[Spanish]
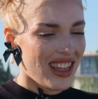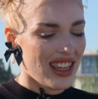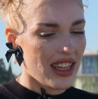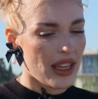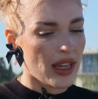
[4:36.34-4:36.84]

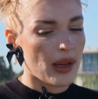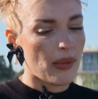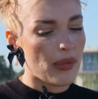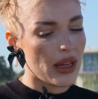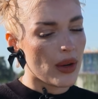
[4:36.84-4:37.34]
Eh,
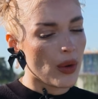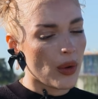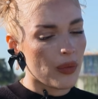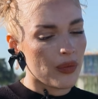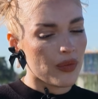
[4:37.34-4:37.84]
pero
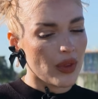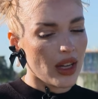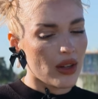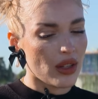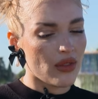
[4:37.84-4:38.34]

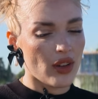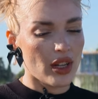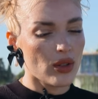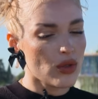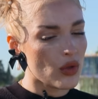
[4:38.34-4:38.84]
aunque fue
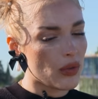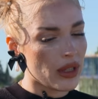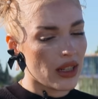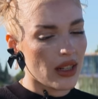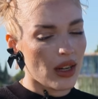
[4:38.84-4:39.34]
algo
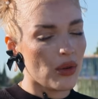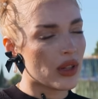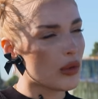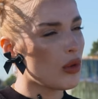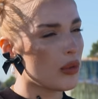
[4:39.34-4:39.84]
súper a
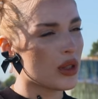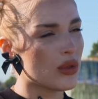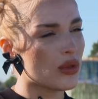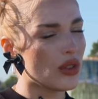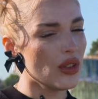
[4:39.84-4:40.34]
último
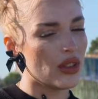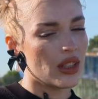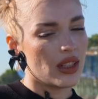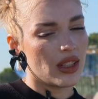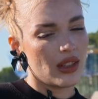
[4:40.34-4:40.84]
minuto,
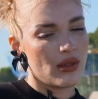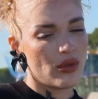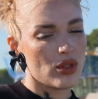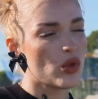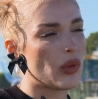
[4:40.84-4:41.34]

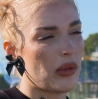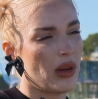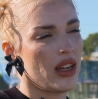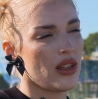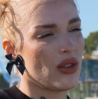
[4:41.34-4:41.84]
fue súper
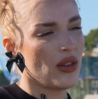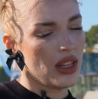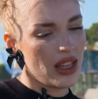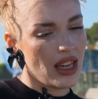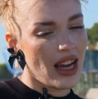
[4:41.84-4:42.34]
mágico
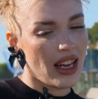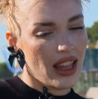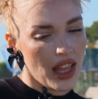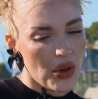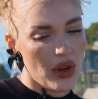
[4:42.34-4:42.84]
y
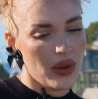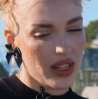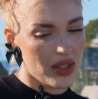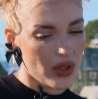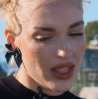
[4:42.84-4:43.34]
agradezco haber
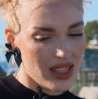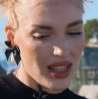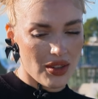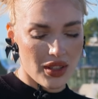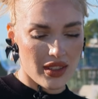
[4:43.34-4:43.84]
dicho que sí,
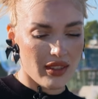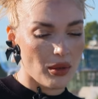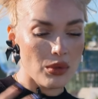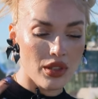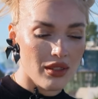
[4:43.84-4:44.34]
aunque estaba
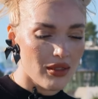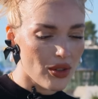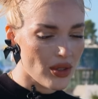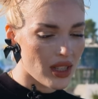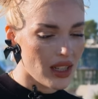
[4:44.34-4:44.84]
muy
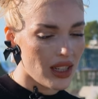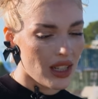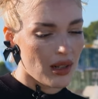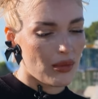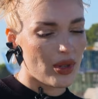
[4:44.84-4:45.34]
nerviosa,
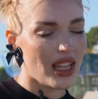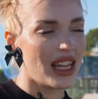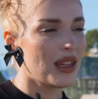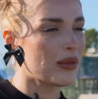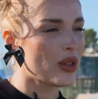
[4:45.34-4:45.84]
porque
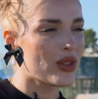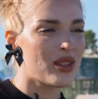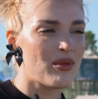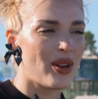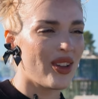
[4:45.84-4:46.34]
el himno yo
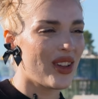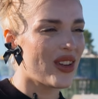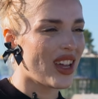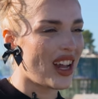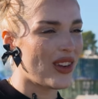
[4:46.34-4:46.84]
siempre lo digo
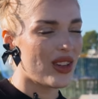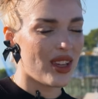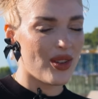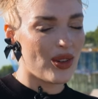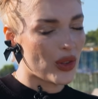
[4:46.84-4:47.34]
que es algo
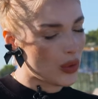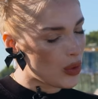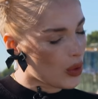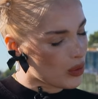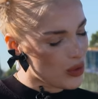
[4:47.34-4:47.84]
que yo lo
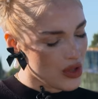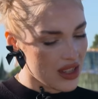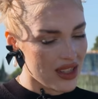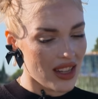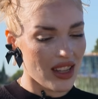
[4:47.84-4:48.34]
tomo con mucha
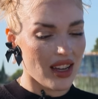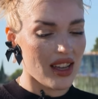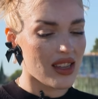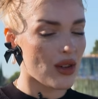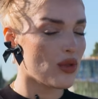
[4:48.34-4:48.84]
seriedad
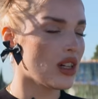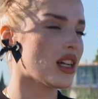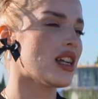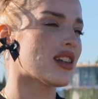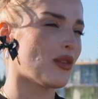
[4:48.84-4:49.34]
y que es una
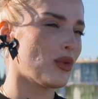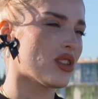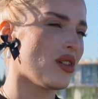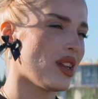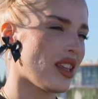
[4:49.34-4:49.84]
gran
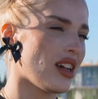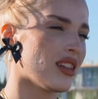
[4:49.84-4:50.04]
responsabilidad